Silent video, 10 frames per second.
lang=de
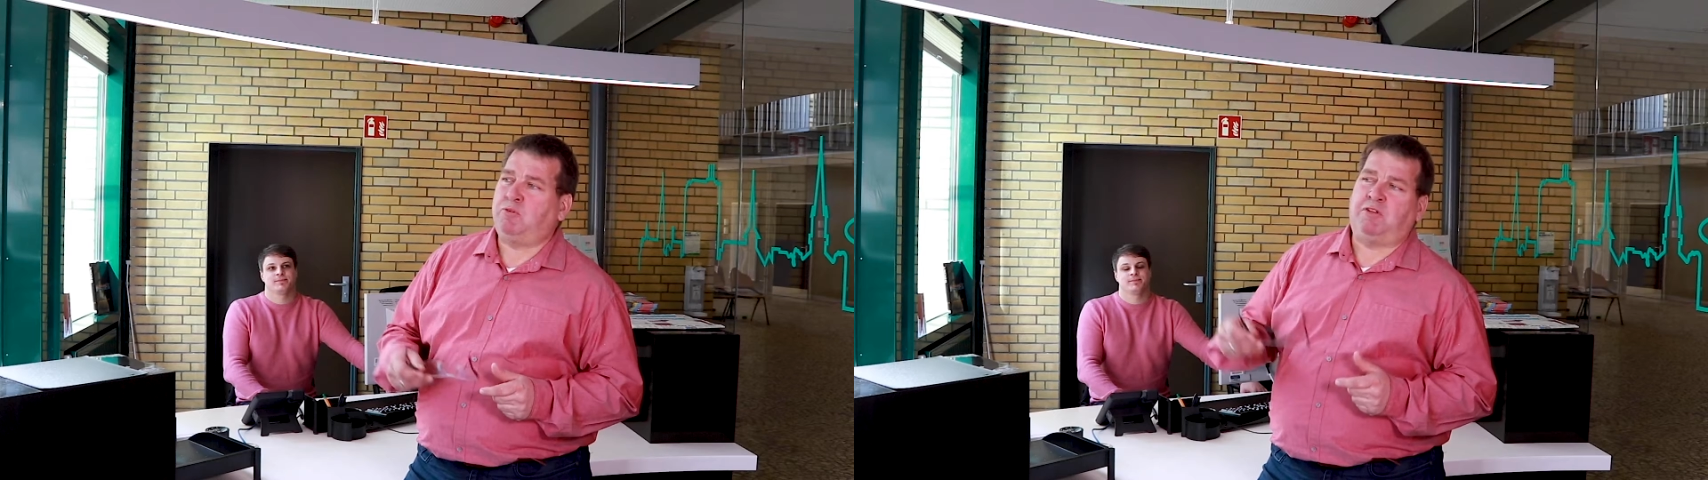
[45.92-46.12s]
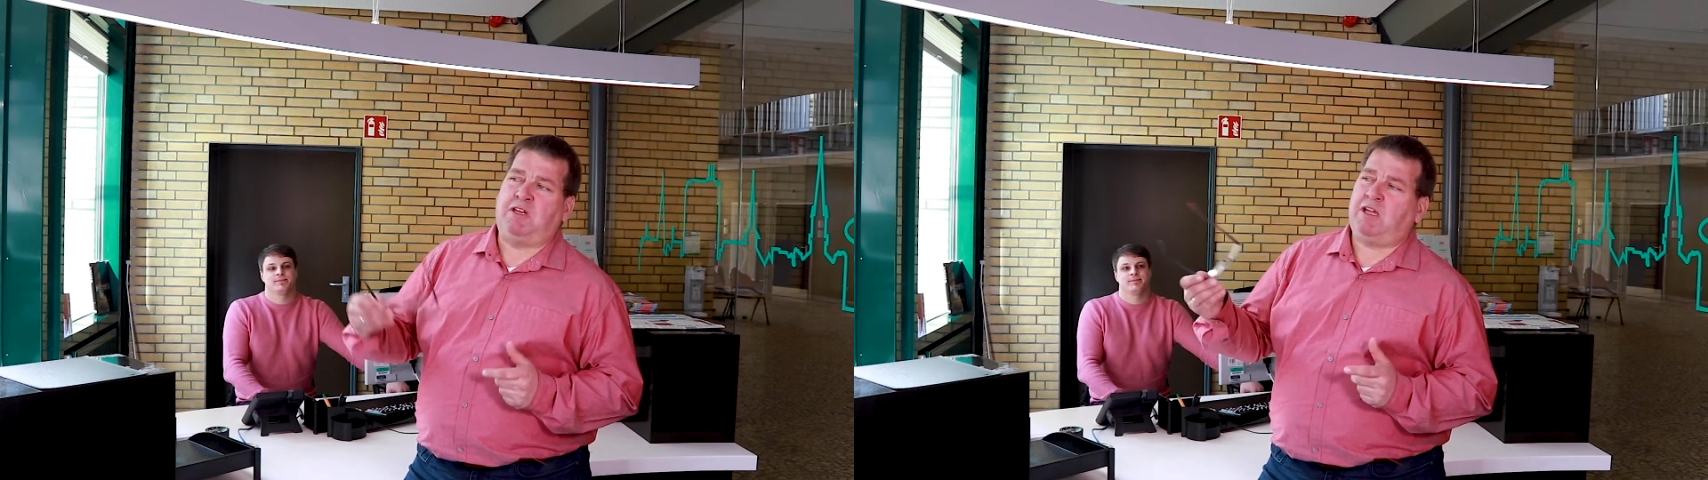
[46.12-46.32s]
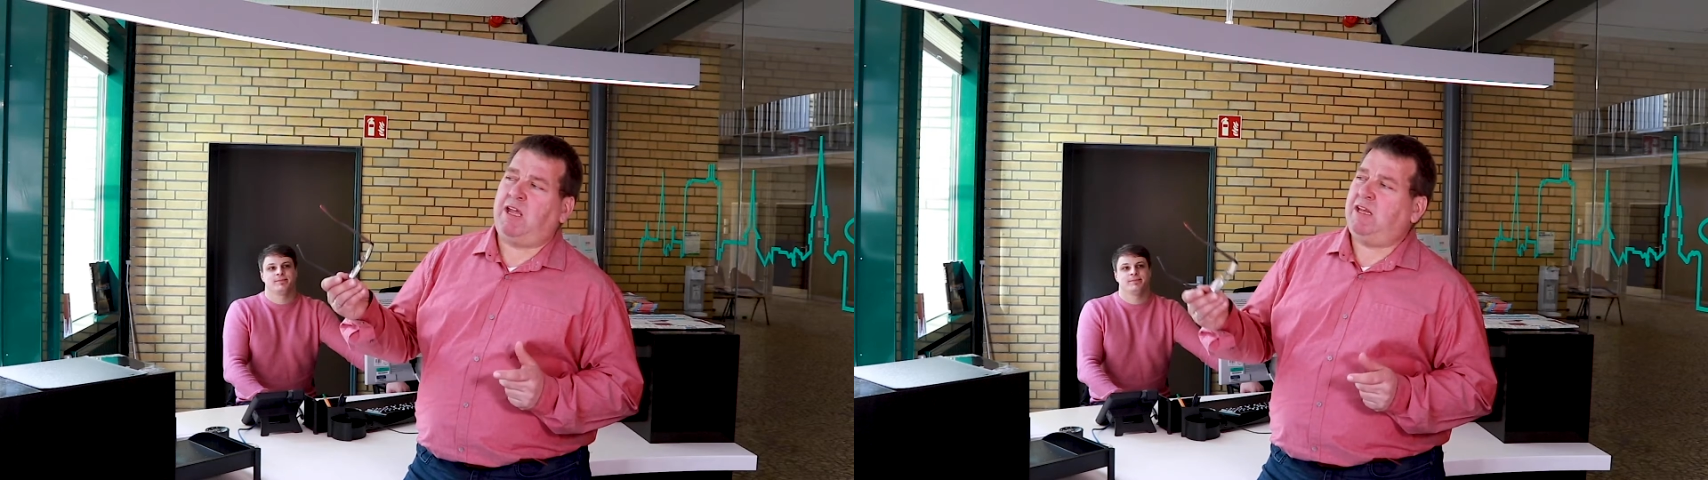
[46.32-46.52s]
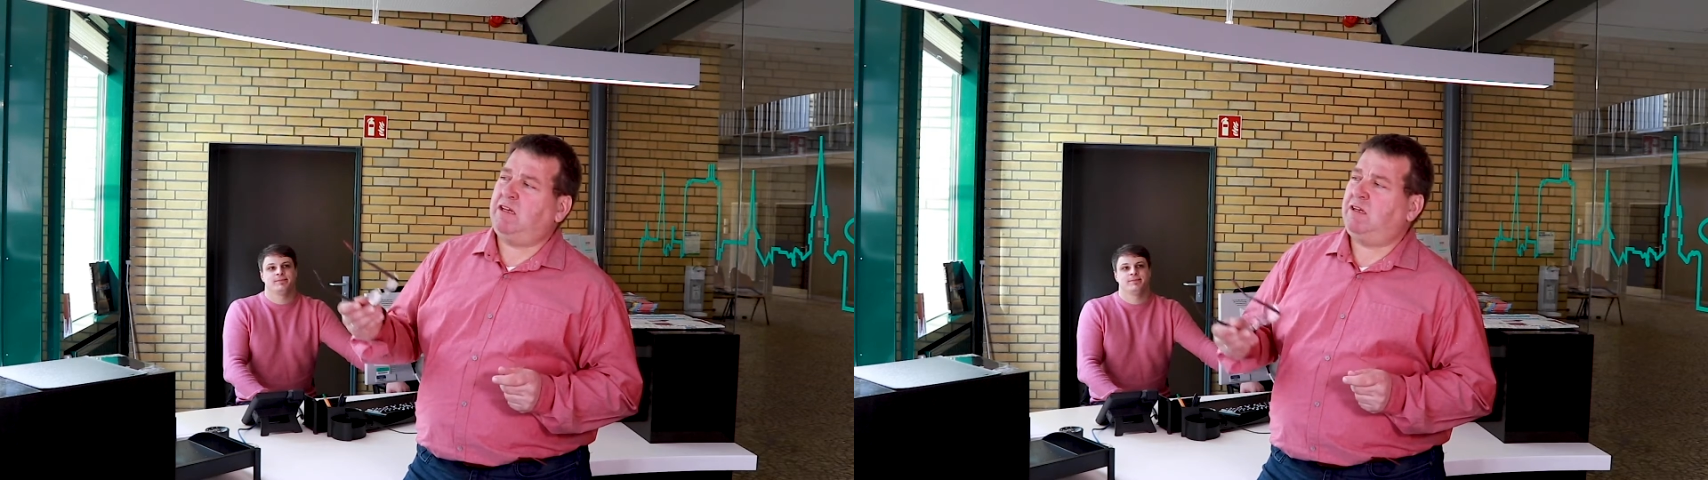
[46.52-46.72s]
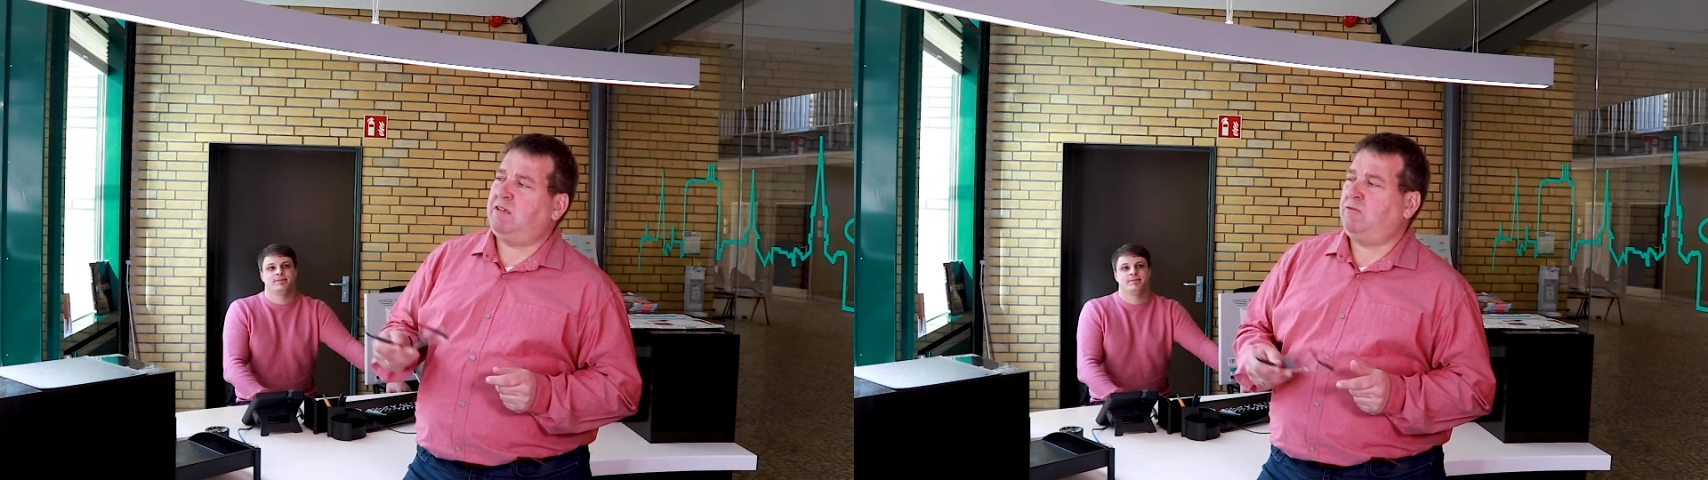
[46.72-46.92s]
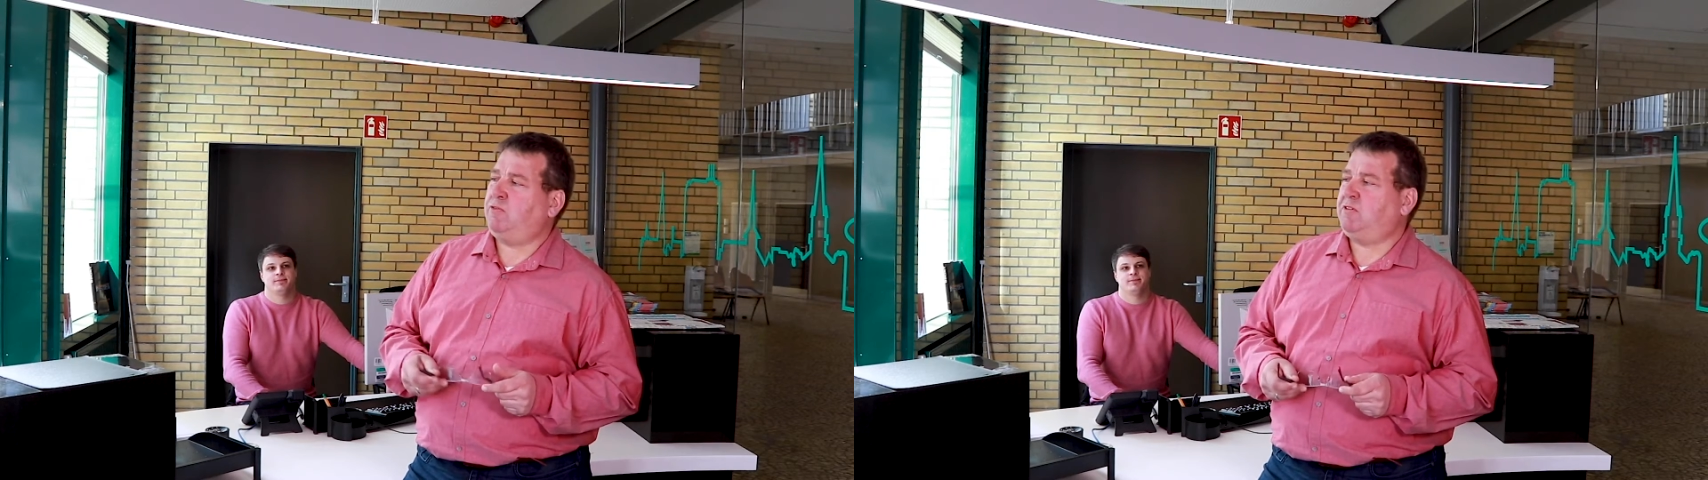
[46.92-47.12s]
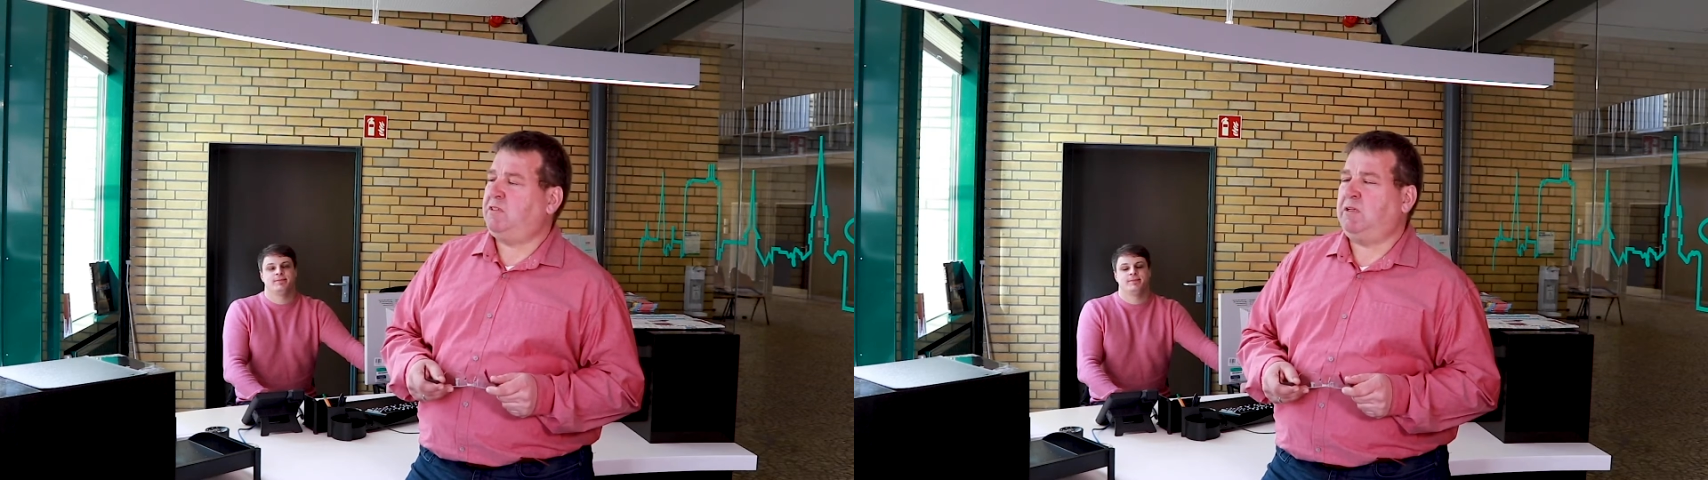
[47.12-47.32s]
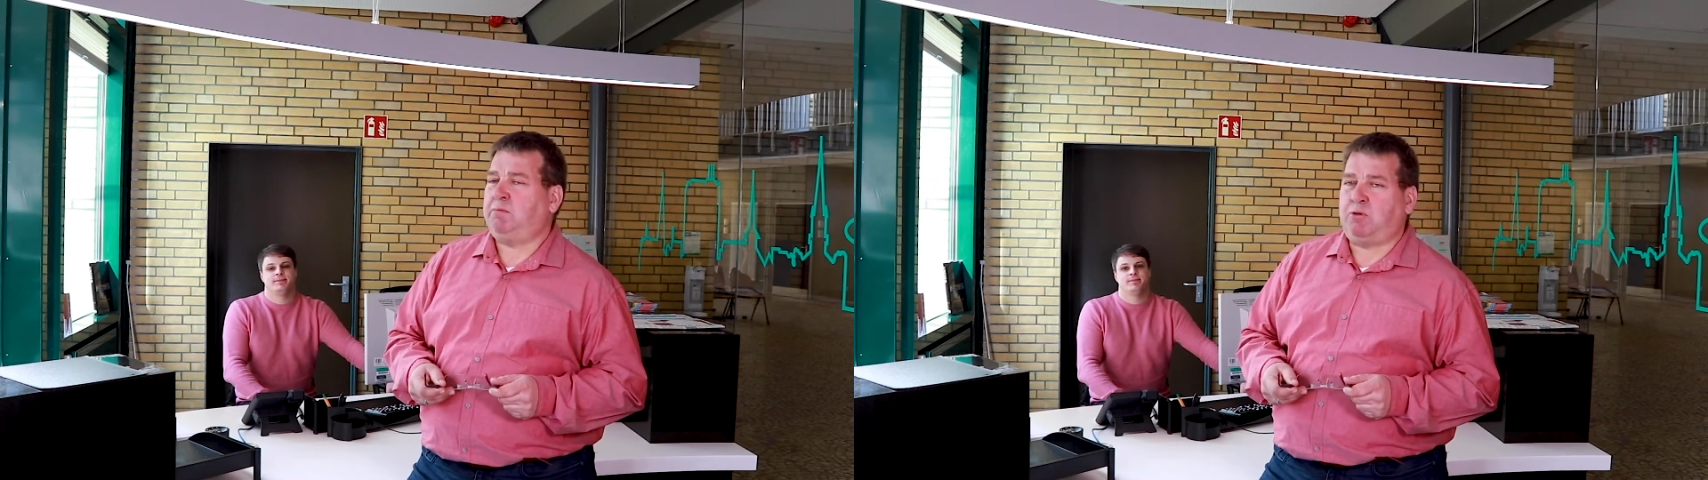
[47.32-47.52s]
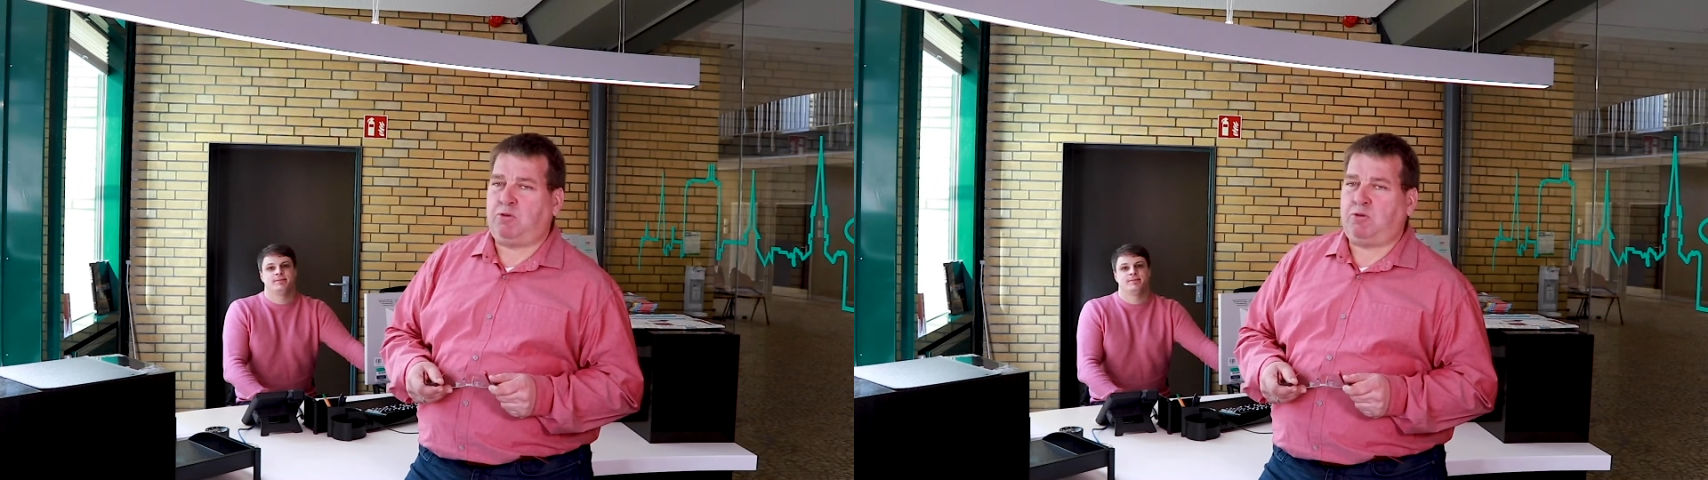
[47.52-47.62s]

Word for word: müssen ihre Hände desinfizieren,